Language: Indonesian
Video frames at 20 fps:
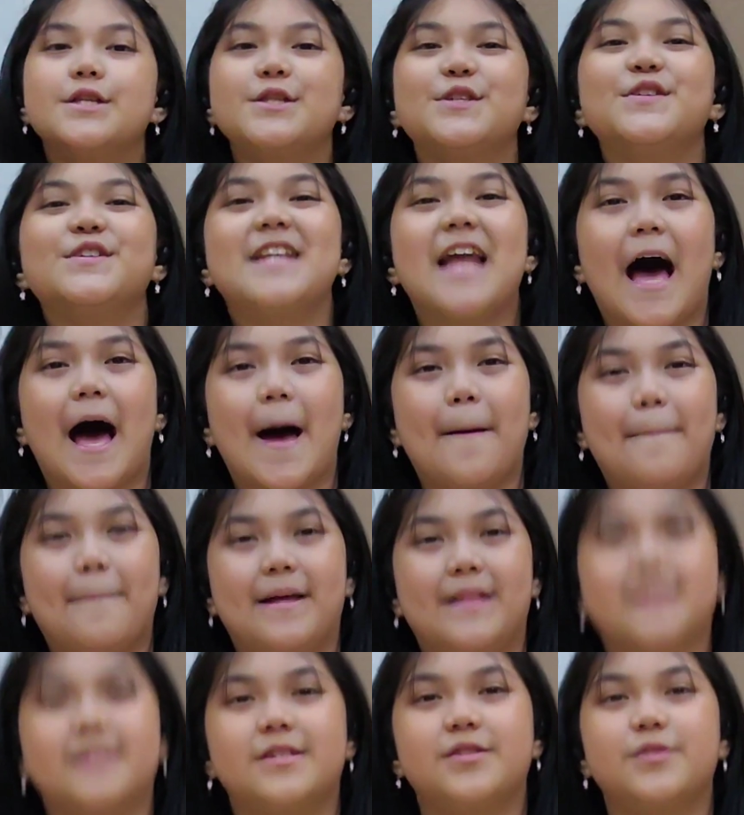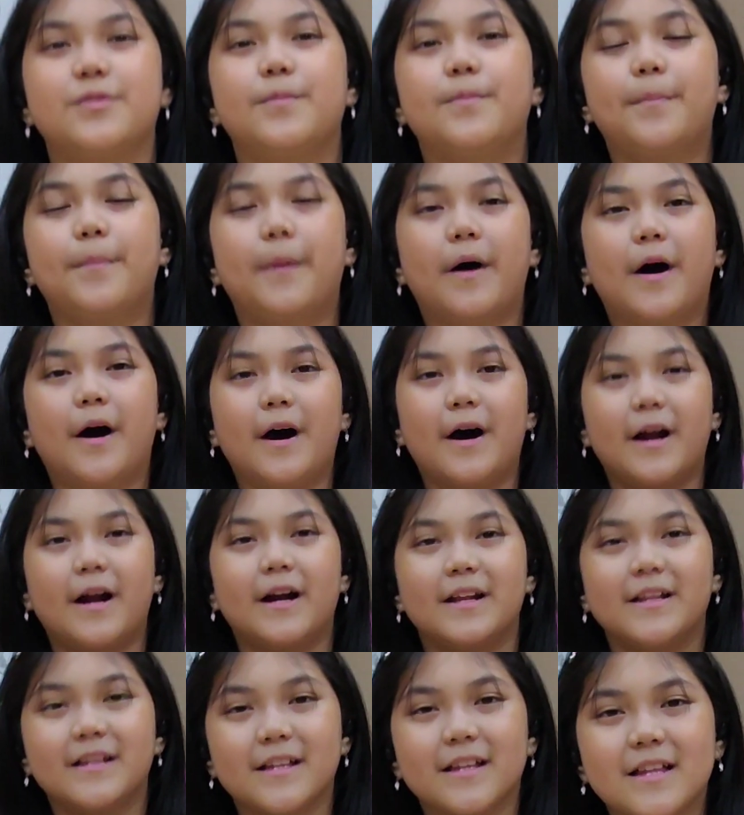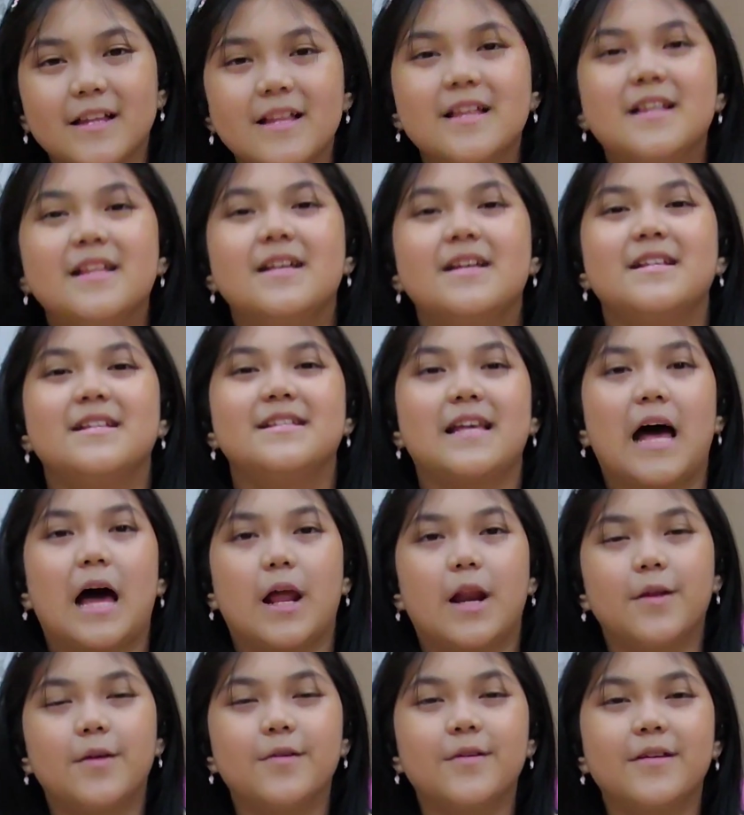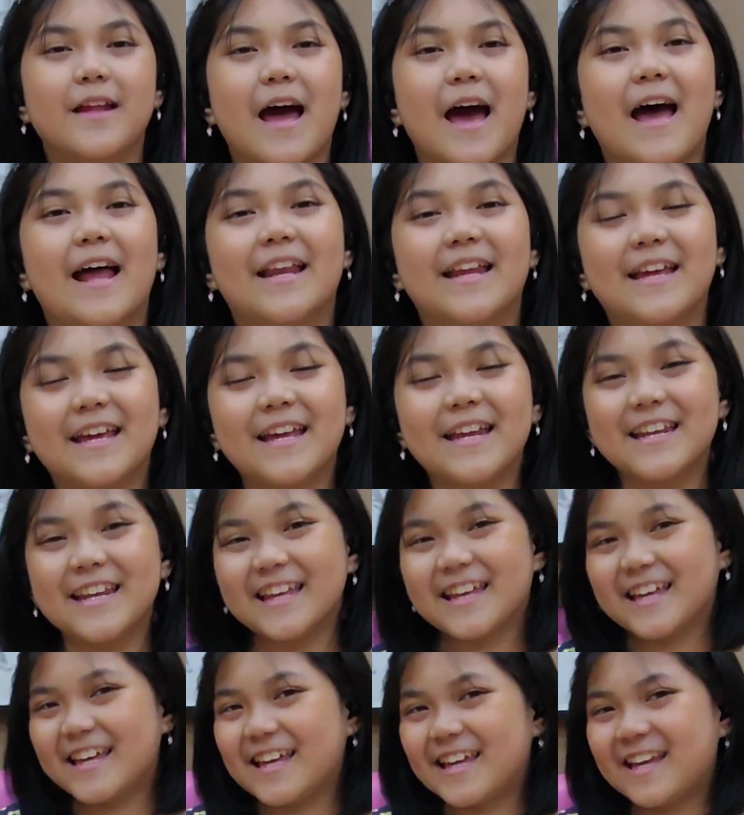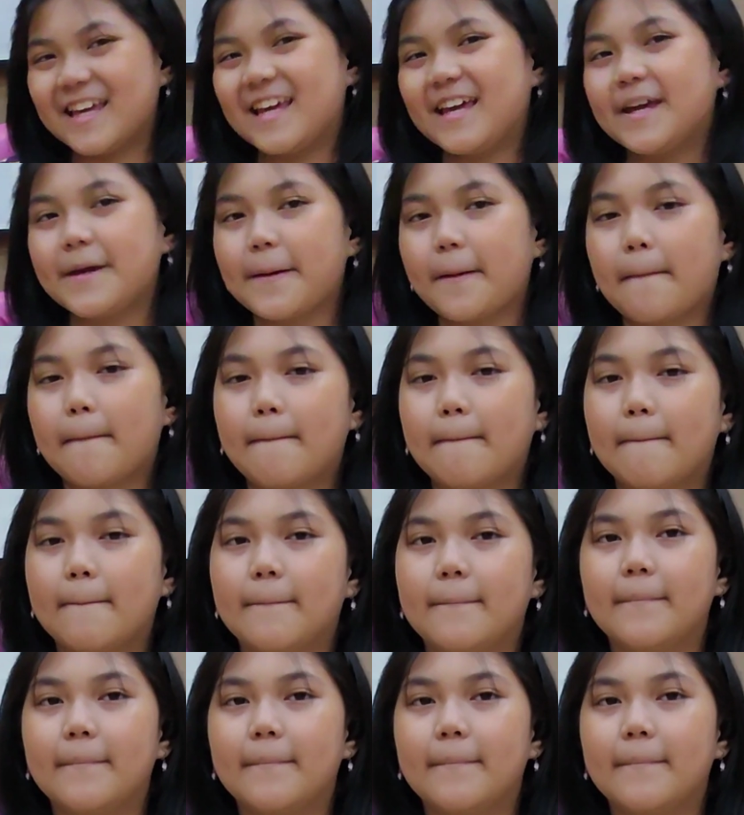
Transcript: Sudah iya, mensupport saluran iya, ini